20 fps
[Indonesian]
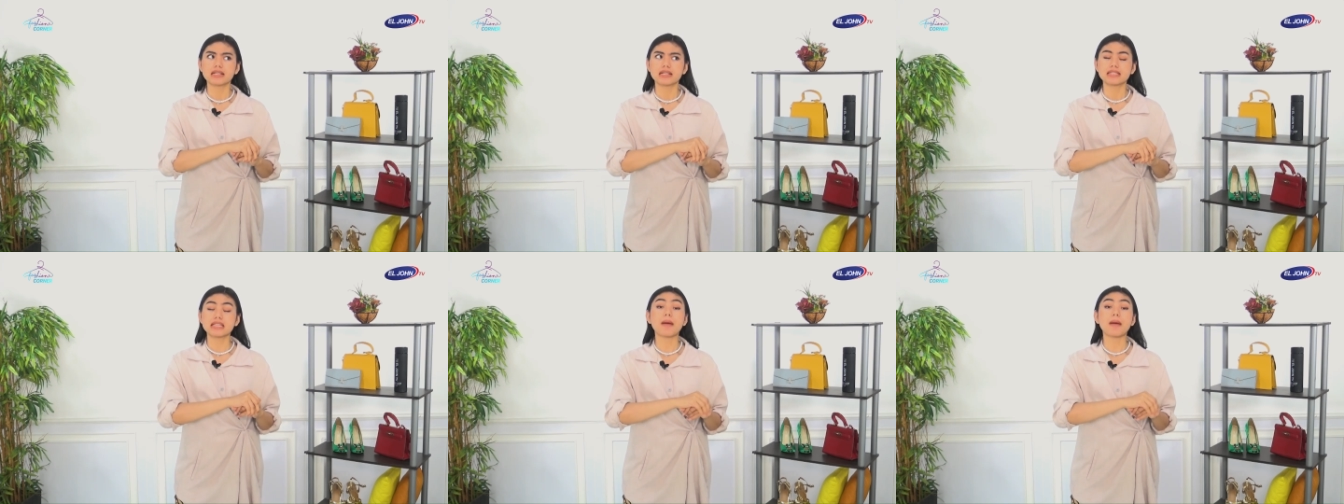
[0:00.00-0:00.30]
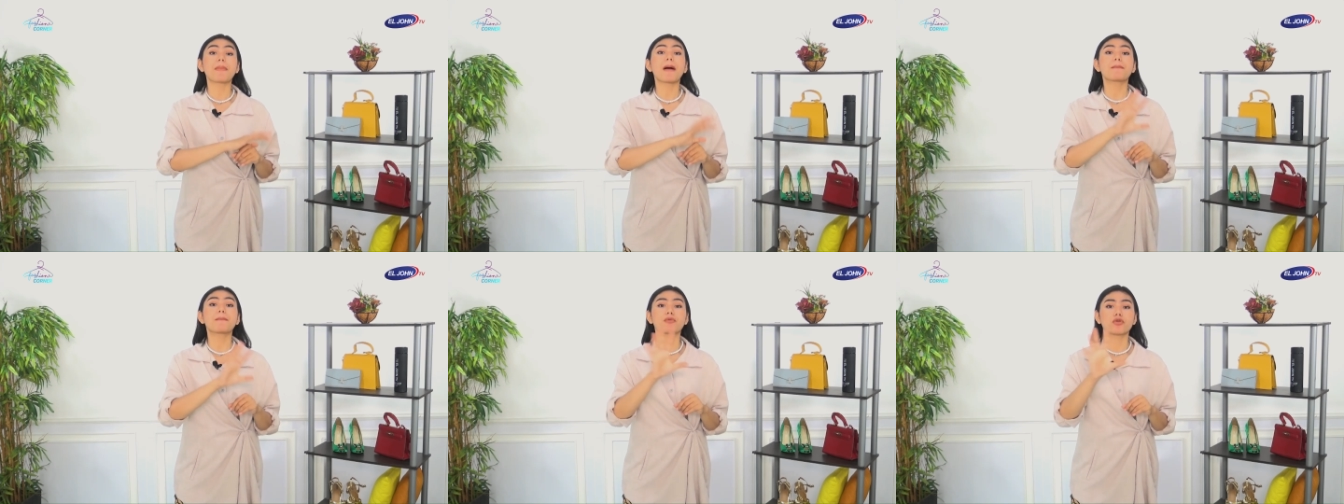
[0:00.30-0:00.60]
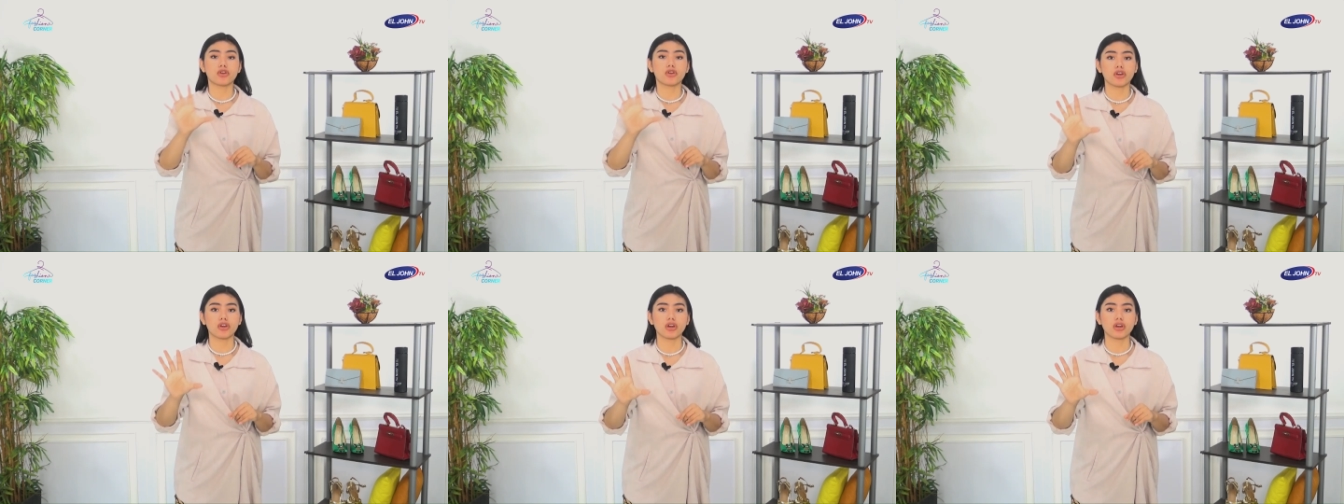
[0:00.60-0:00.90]

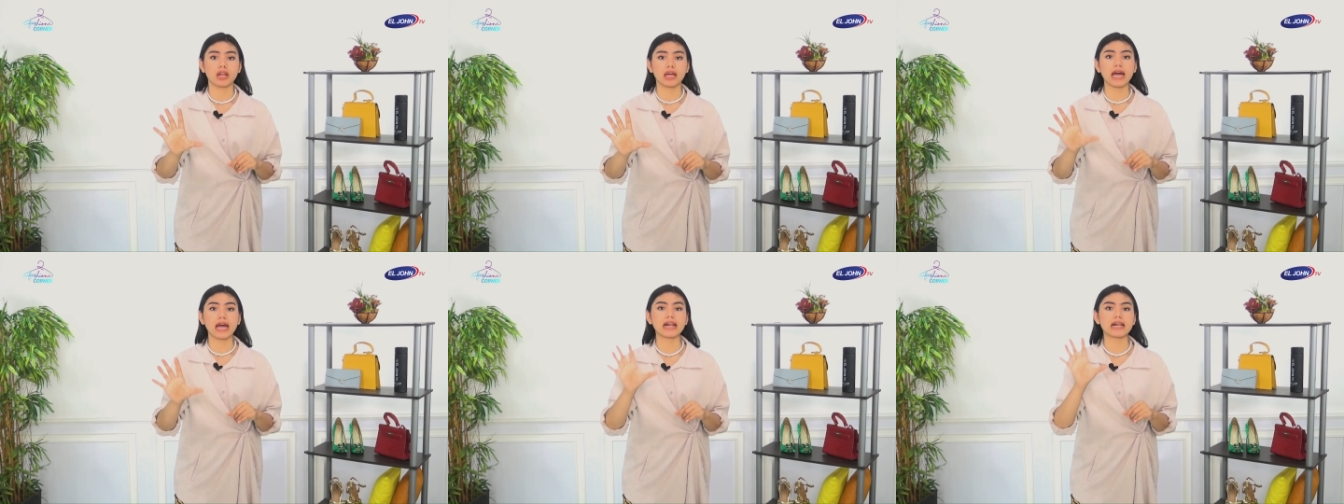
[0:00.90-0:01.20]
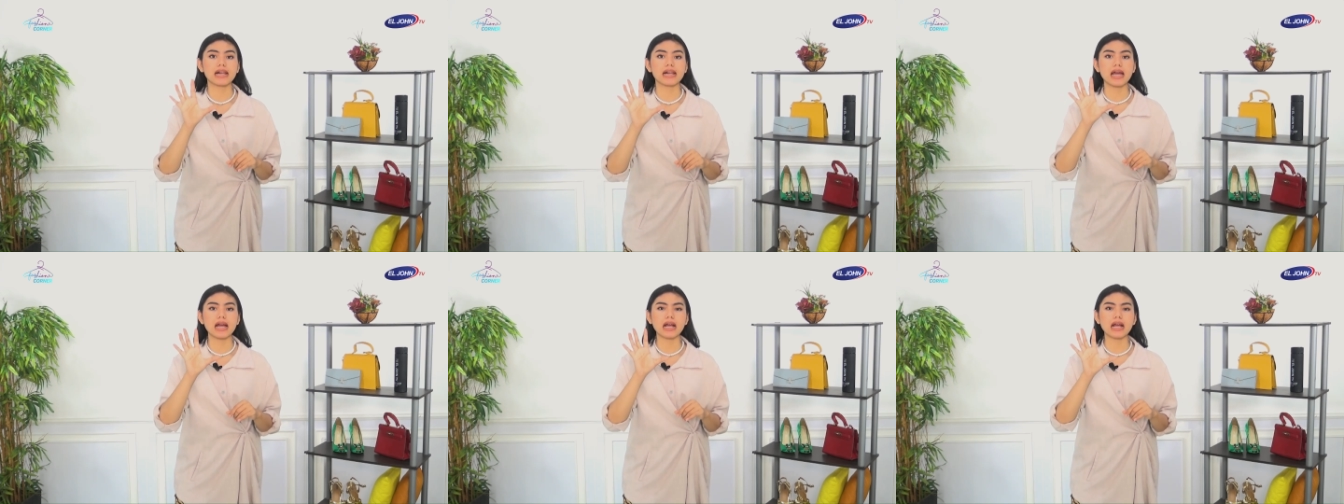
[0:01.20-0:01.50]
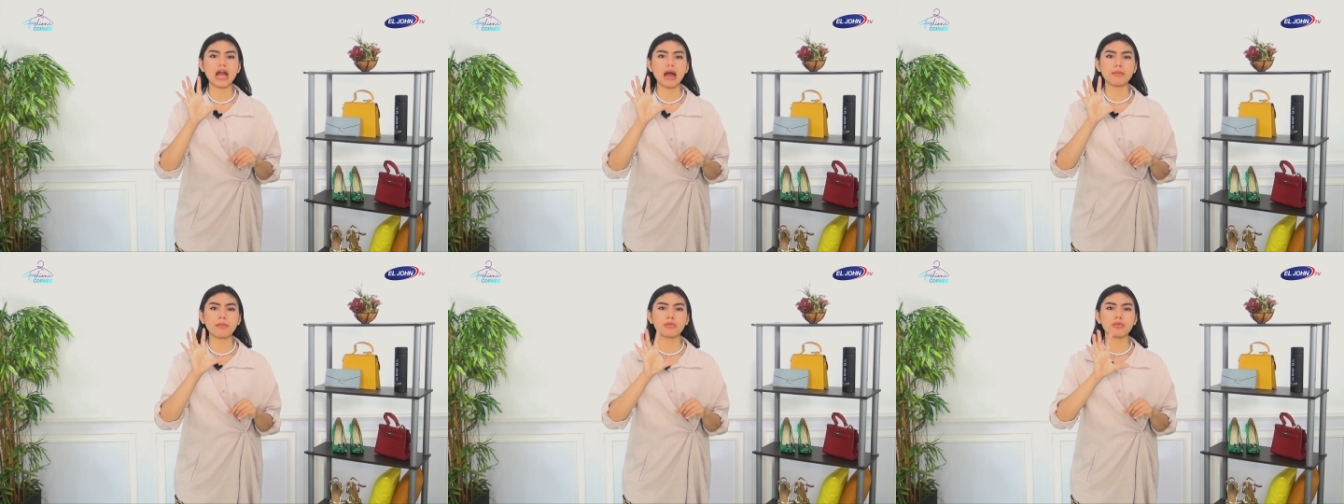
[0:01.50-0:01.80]
siapapun
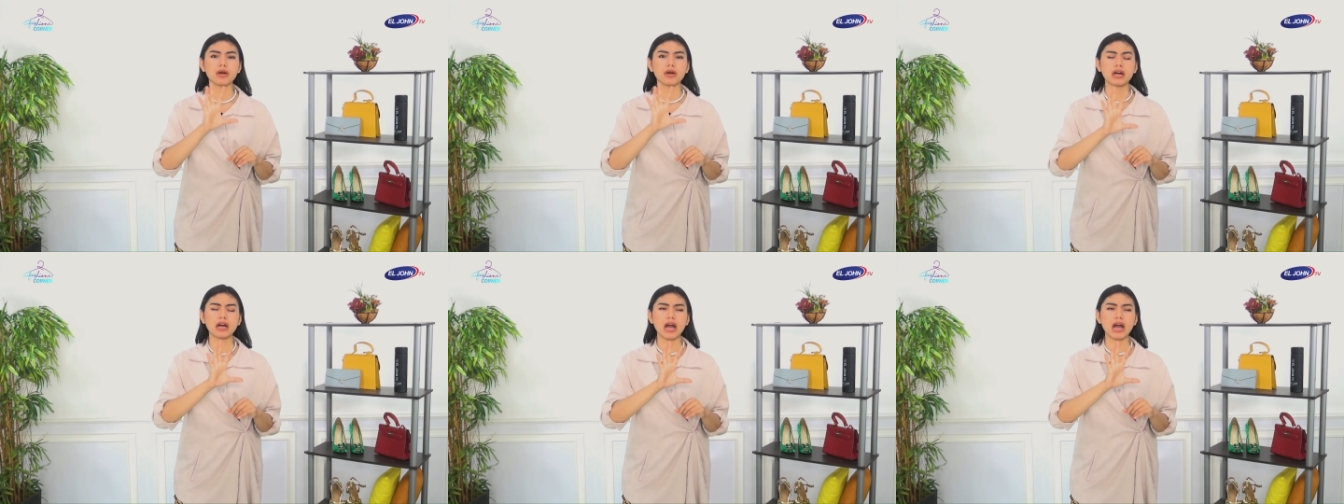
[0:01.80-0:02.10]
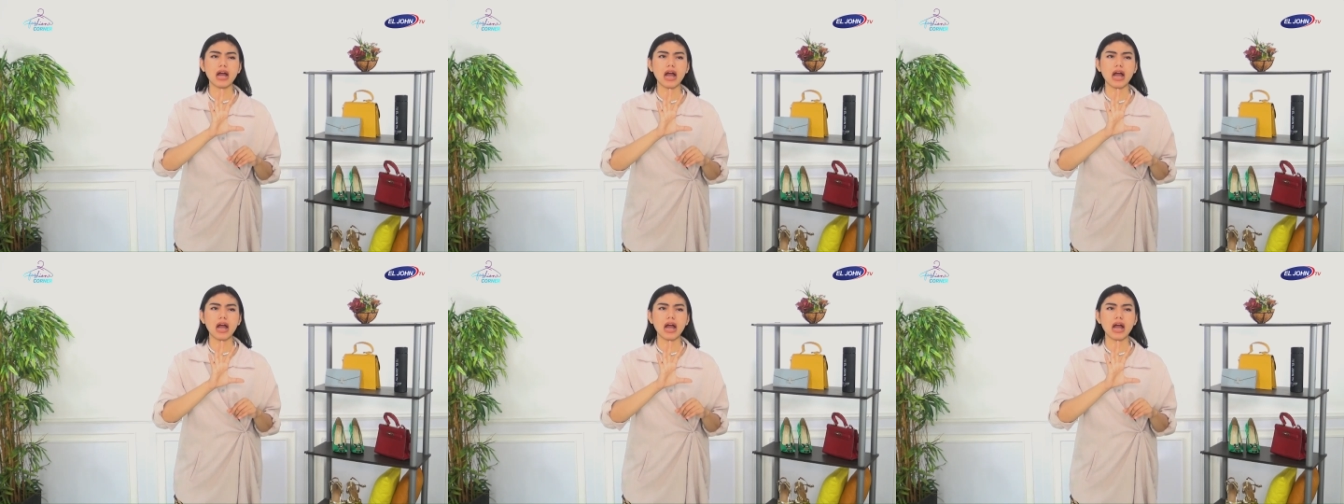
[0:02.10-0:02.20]
karena nggak